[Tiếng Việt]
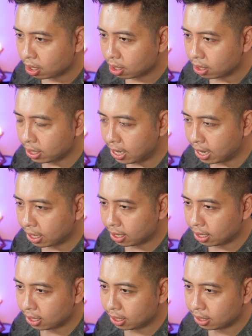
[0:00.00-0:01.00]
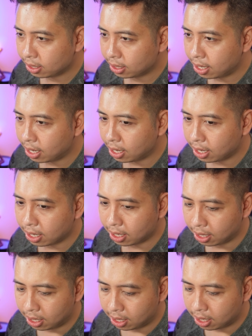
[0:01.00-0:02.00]
điện để à,
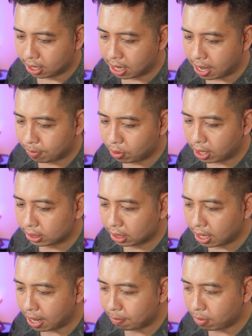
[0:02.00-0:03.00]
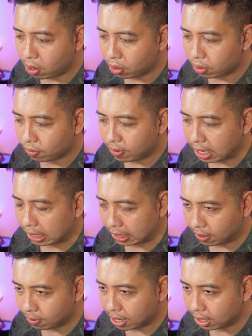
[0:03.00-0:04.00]
làm cho axit ăn mòn và
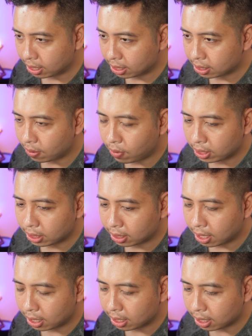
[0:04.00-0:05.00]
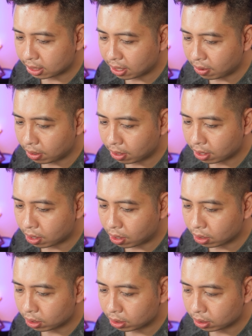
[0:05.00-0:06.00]
trong đấy trong quá trình đấy người ta sẽ
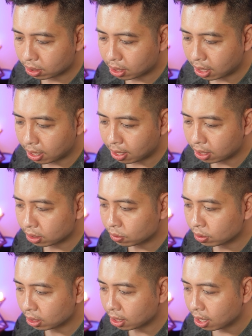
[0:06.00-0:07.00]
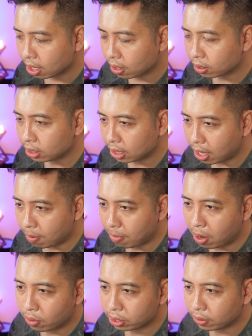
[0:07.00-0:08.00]
có cái à, dung dịch có chất tạo
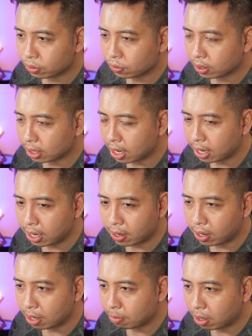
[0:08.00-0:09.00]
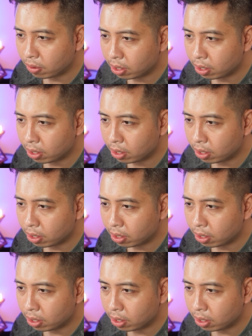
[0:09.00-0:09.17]
màu trong dung dịch đấy để nó lên màu nữa